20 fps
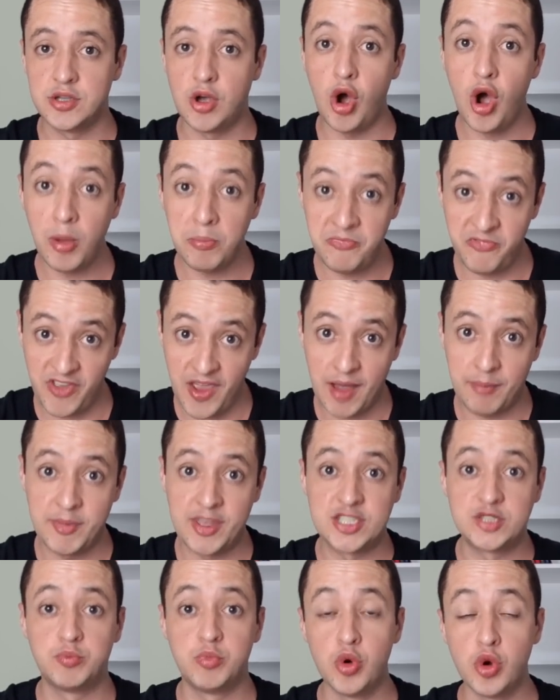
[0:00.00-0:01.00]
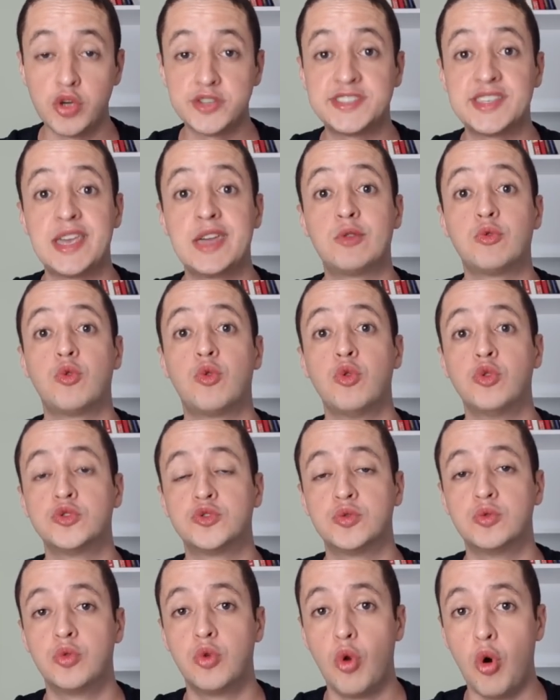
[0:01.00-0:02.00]
Obviamente, por ser um
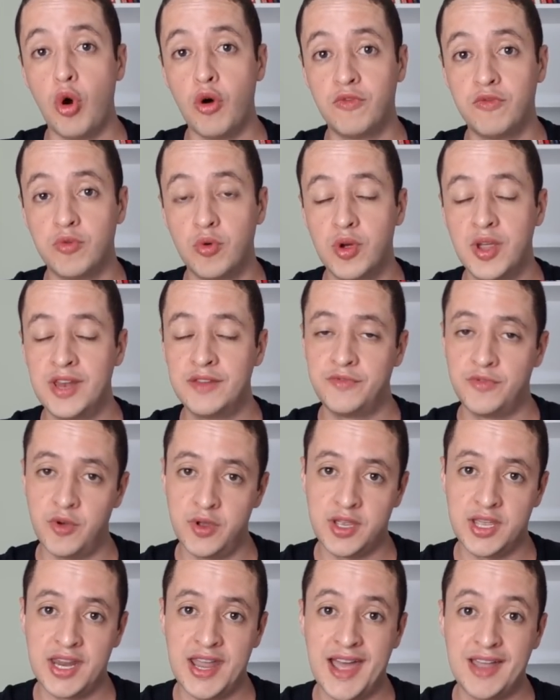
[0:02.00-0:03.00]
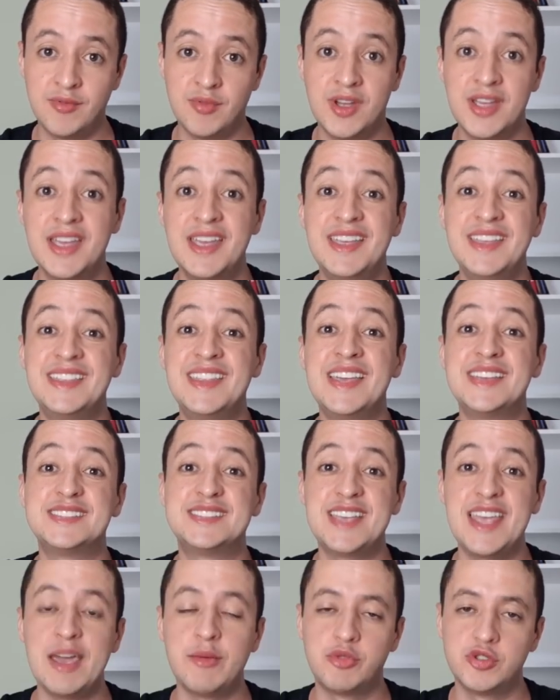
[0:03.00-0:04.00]
curso novo, ele foi criado em
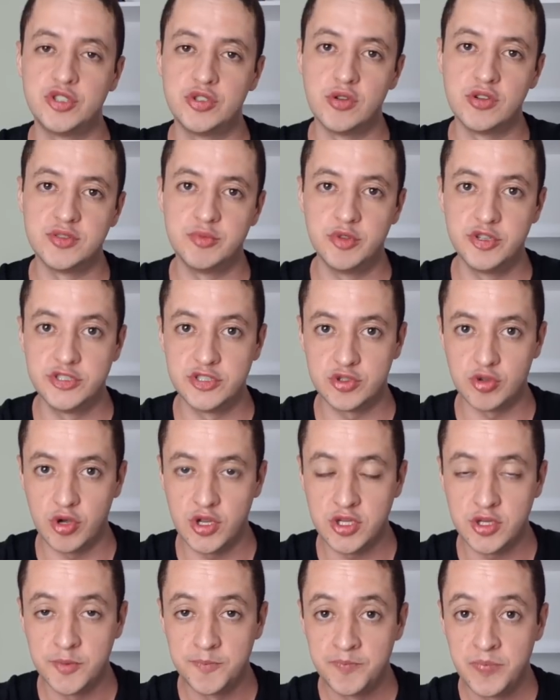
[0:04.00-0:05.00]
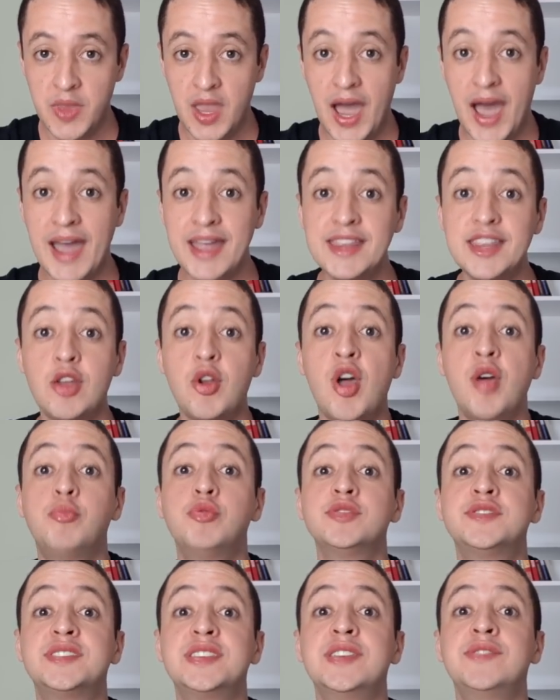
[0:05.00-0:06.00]
dezembro de 2018, ainda não é
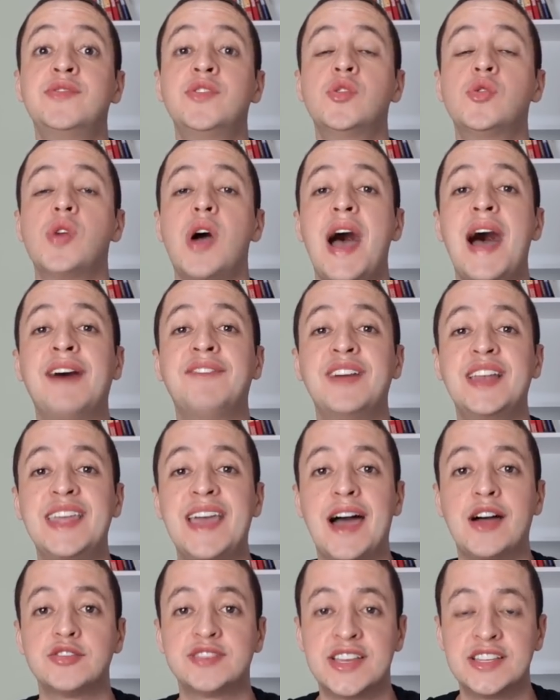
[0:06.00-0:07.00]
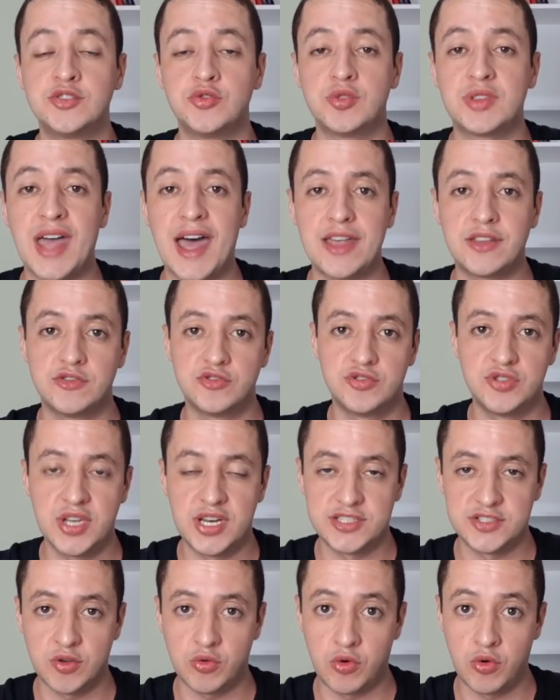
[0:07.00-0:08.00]
possível avaliar os resultados de
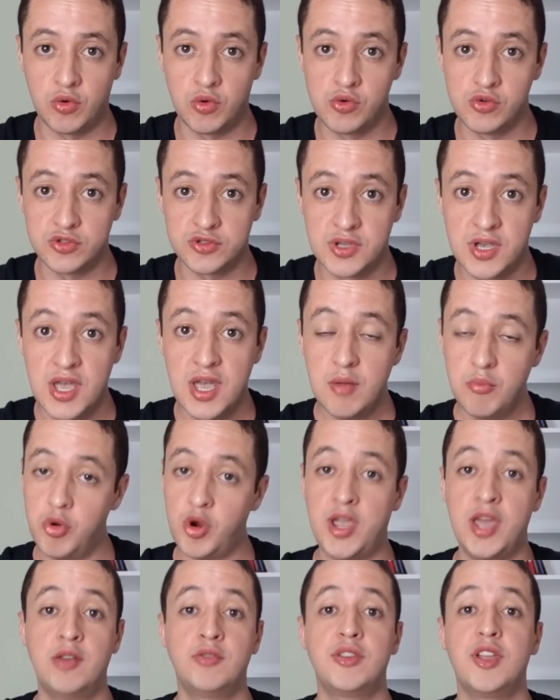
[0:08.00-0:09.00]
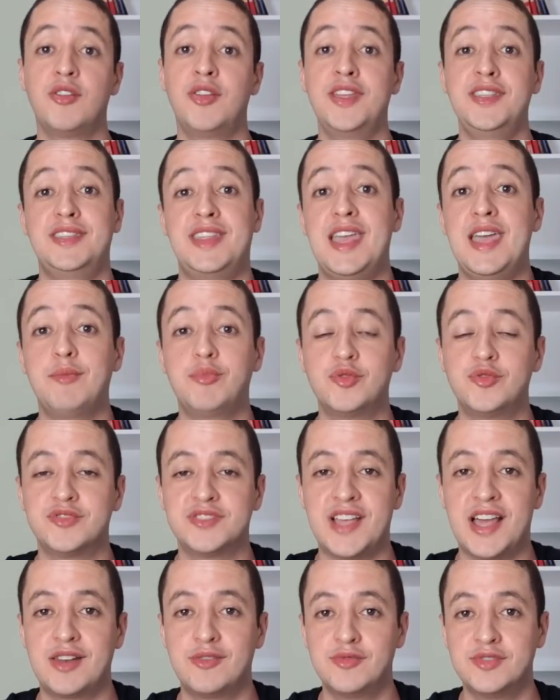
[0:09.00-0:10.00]
direção concurso, porque não deu nem tempo dos
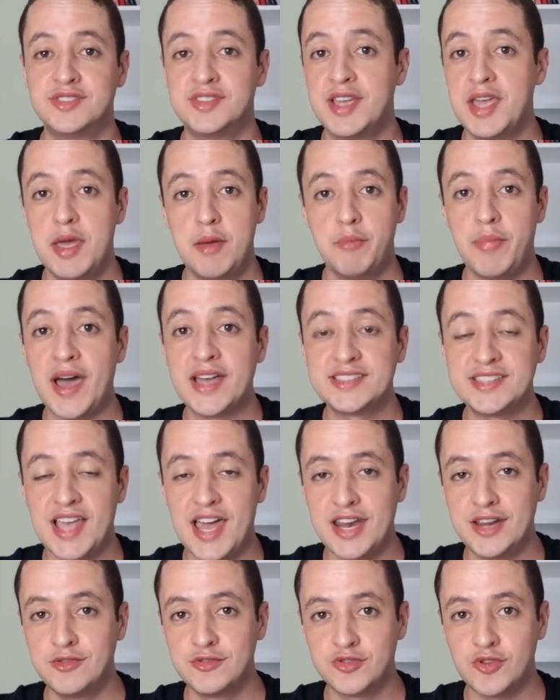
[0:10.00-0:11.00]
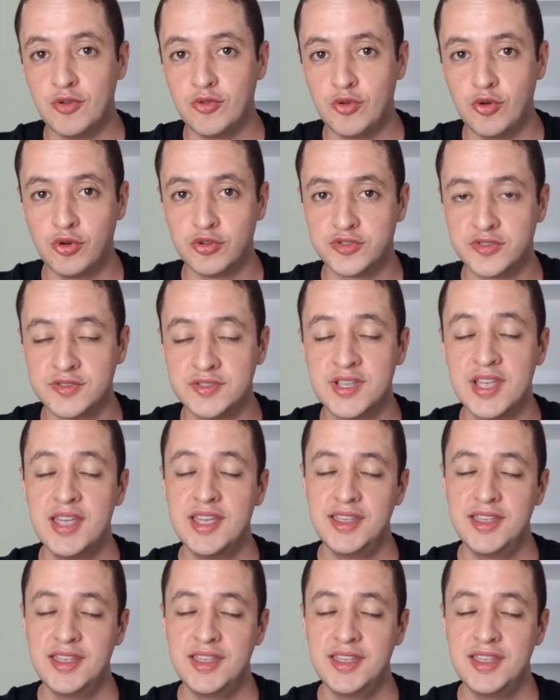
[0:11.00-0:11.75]
alunos passarem nos concursos.